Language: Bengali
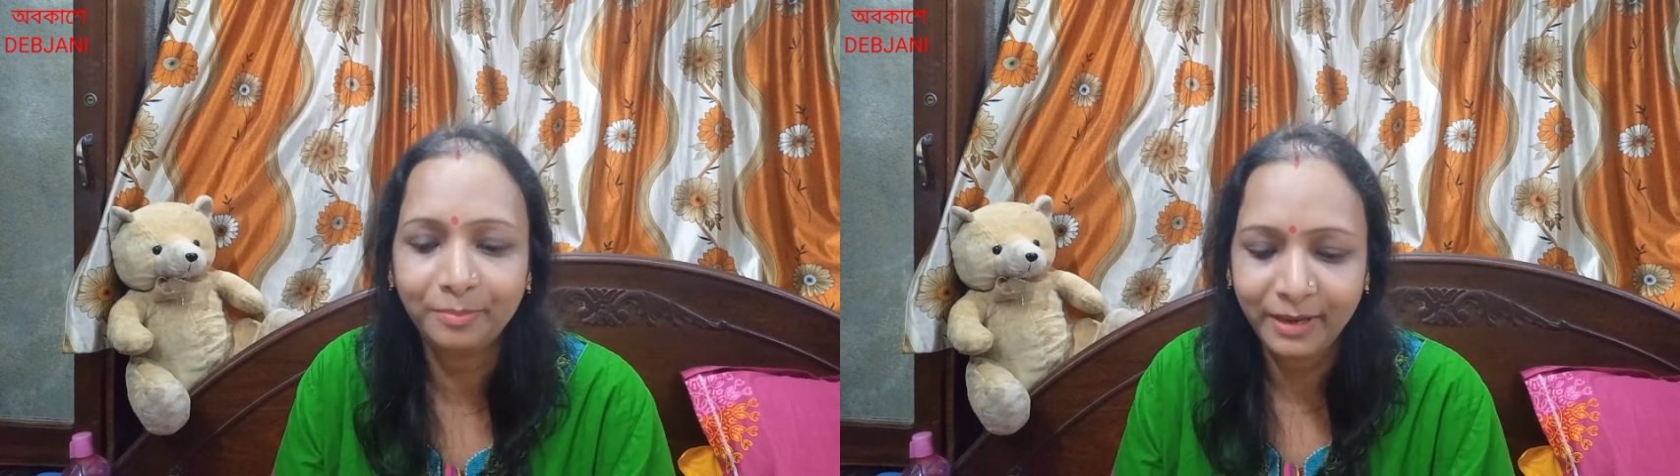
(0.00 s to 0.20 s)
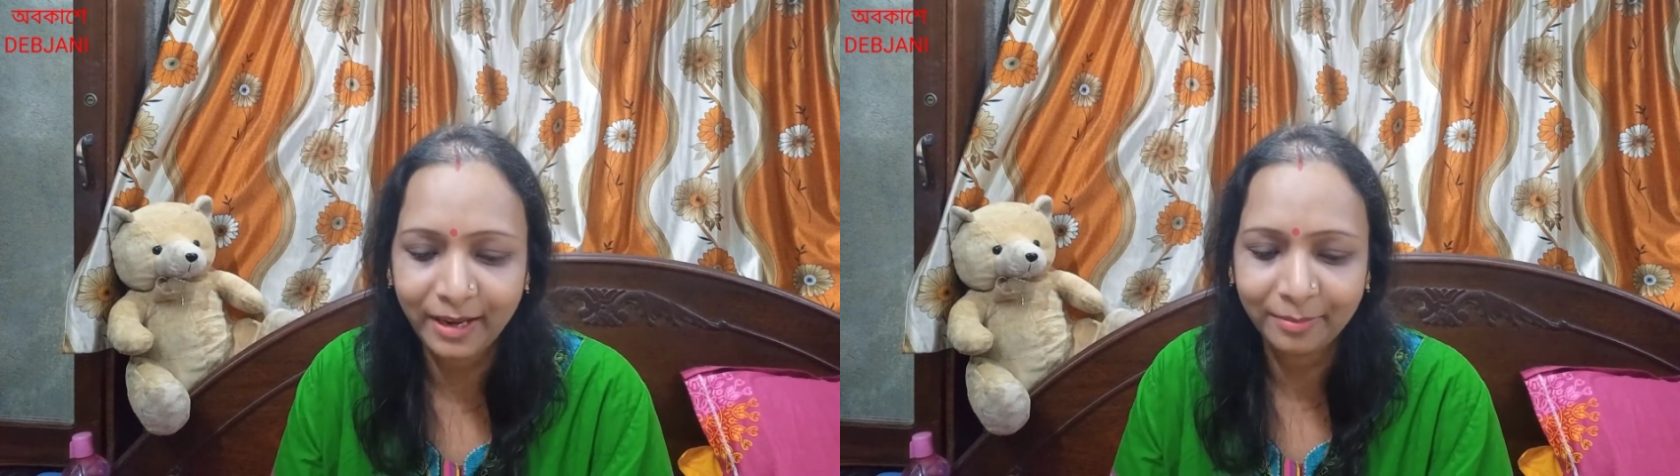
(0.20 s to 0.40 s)

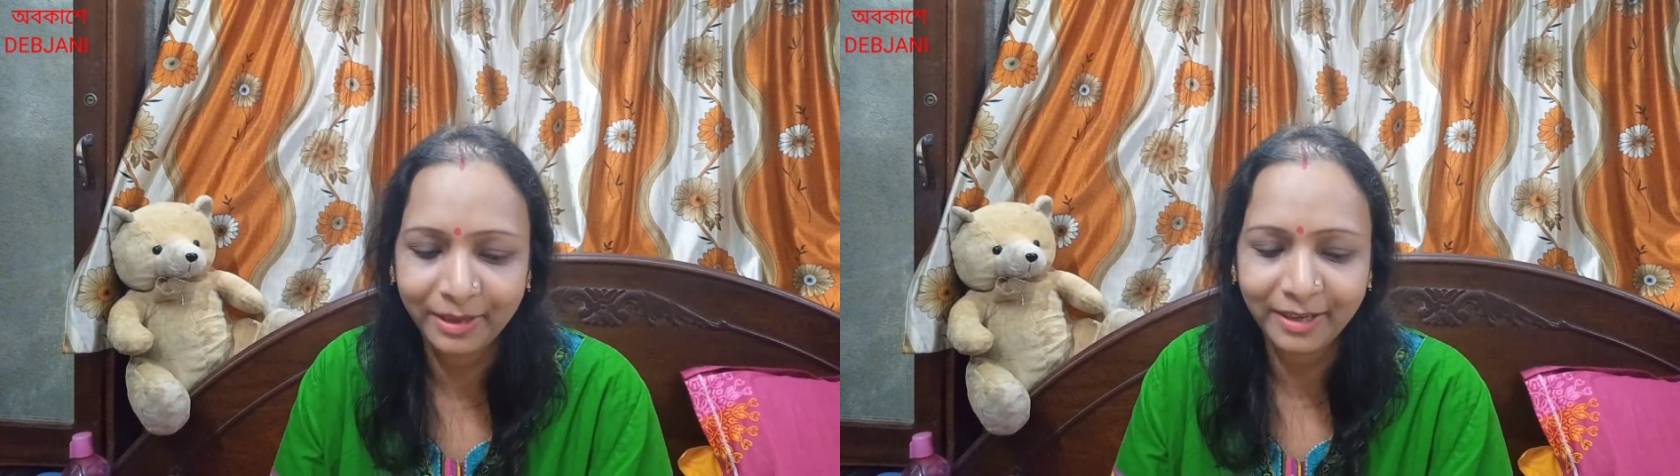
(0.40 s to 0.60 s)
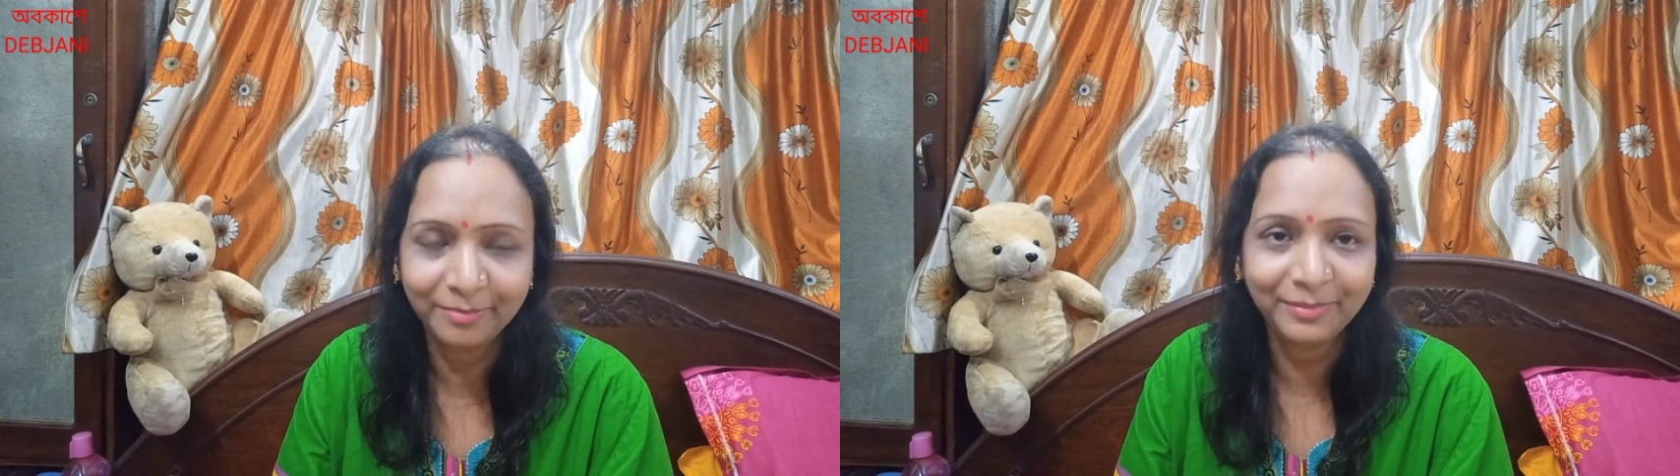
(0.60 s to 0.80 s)
প্লে
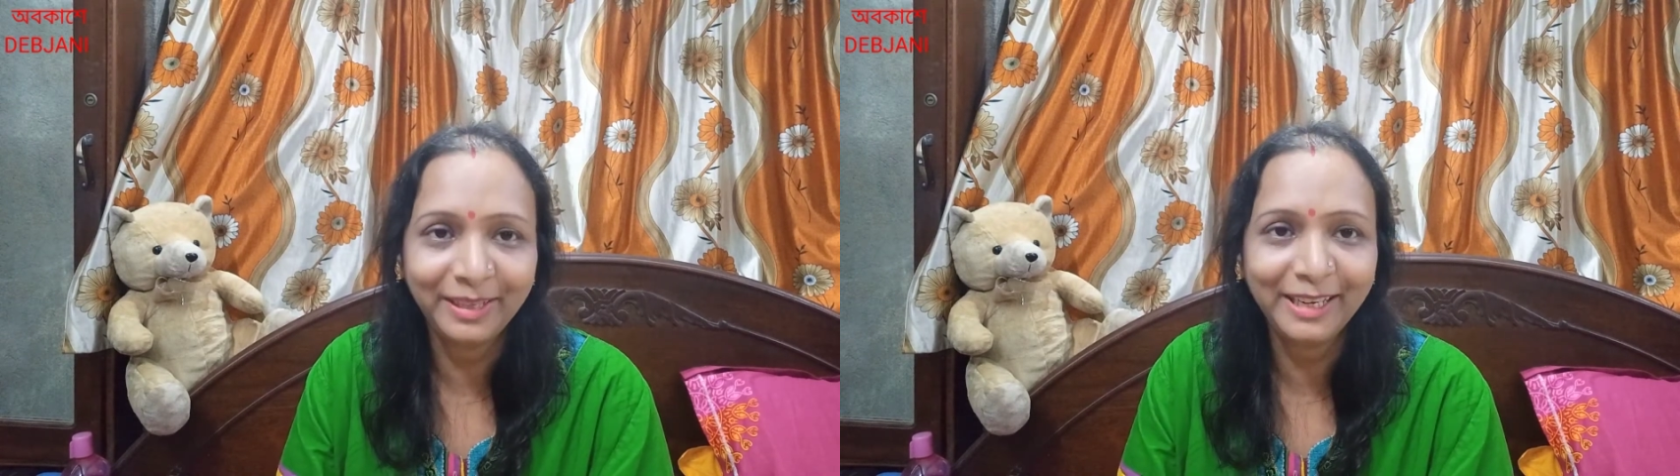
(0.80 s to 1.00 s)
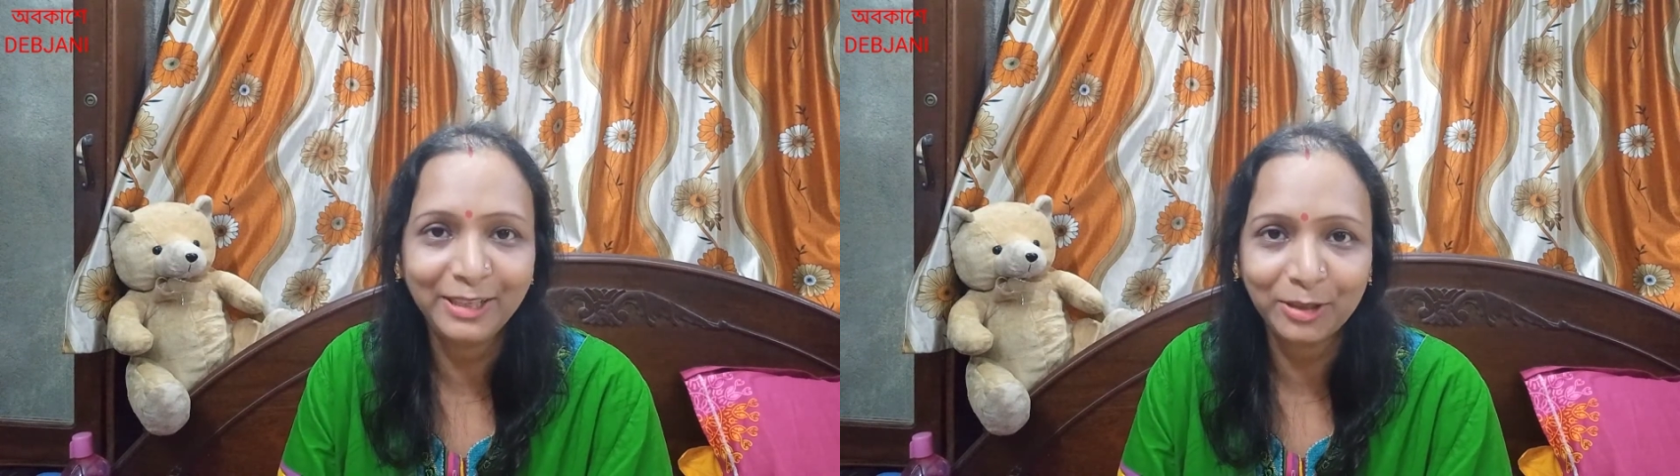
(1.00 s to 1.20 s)
মানে
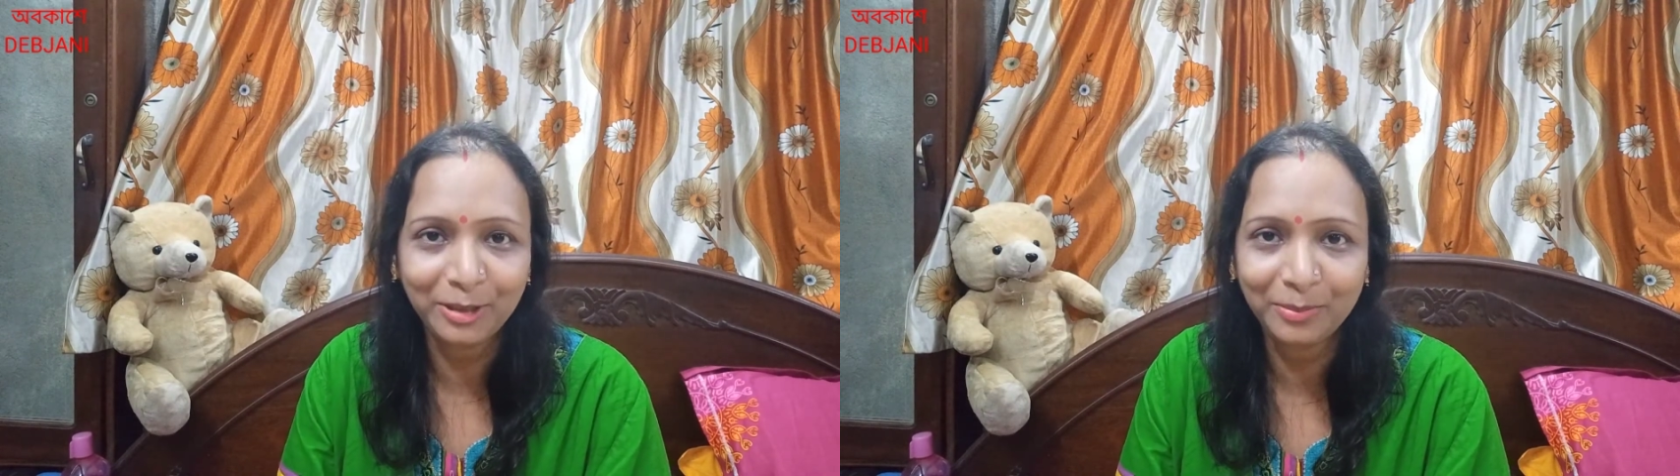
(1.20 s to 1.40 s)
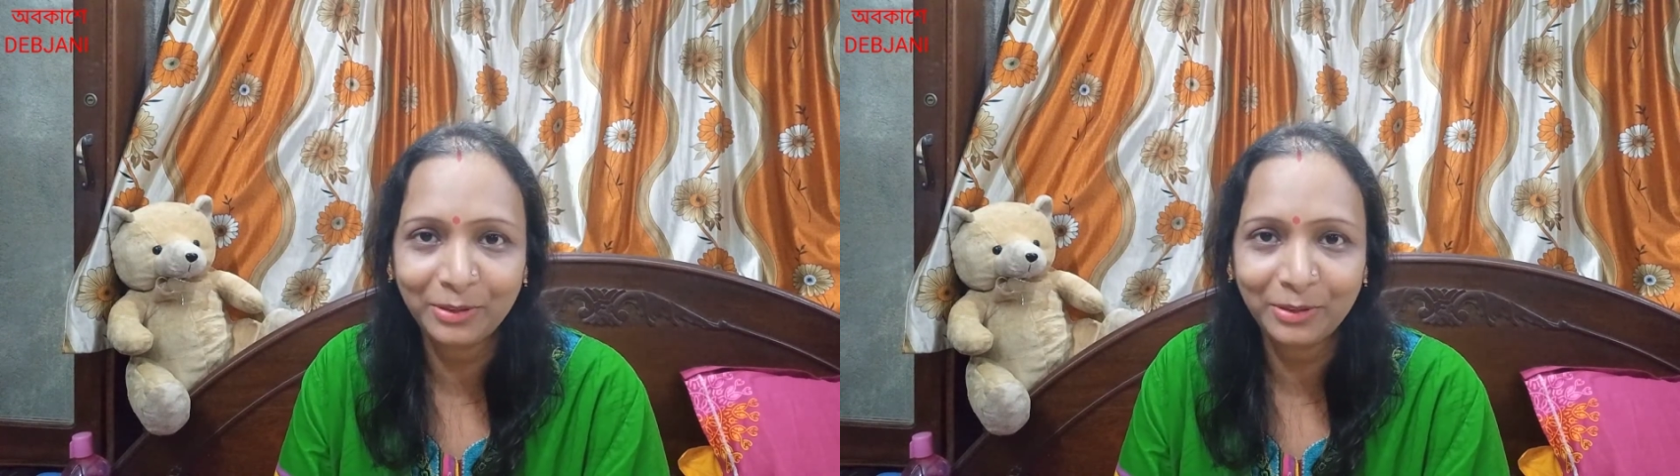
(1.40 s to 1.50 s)
হিল চটি